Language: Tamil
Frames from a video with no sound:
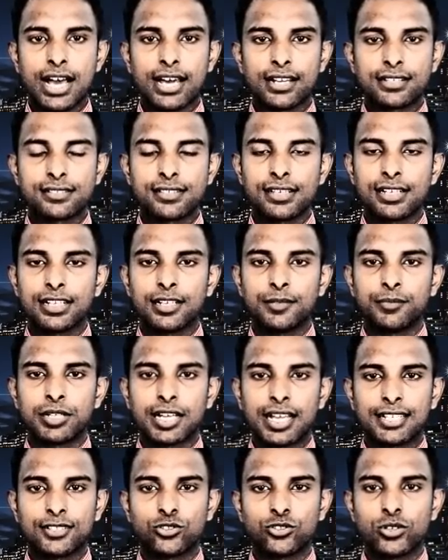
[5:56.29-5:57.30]
அரசாங்கம்
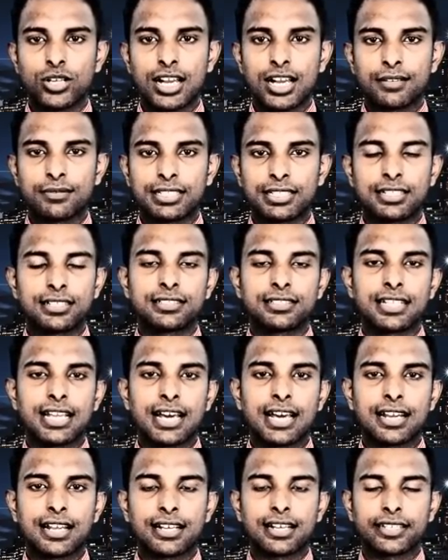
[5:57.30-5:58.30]
கலந்துரையாடுவதற்கு
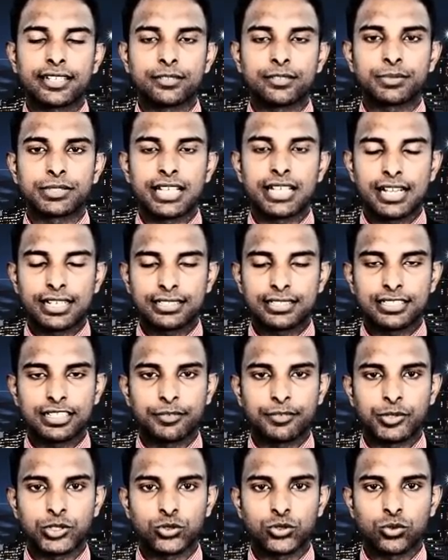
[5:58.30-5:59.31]
தயாராக இருப்பதாக
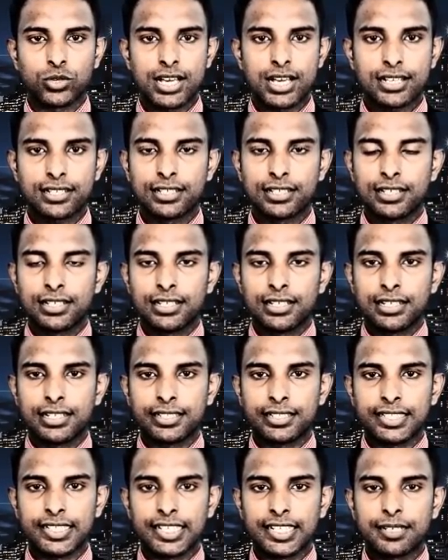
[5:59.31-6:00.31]
தெரிவித்துள்ளார்
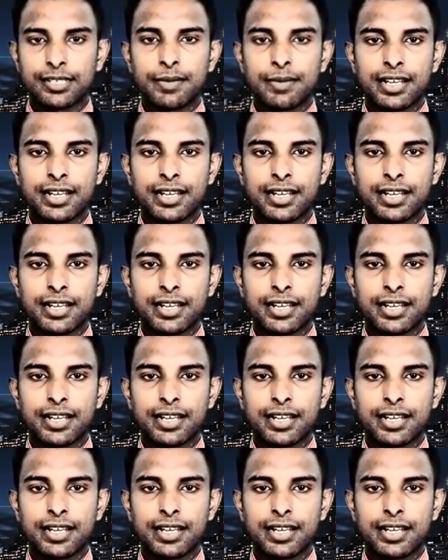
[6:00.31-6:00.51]
அதே நேரம்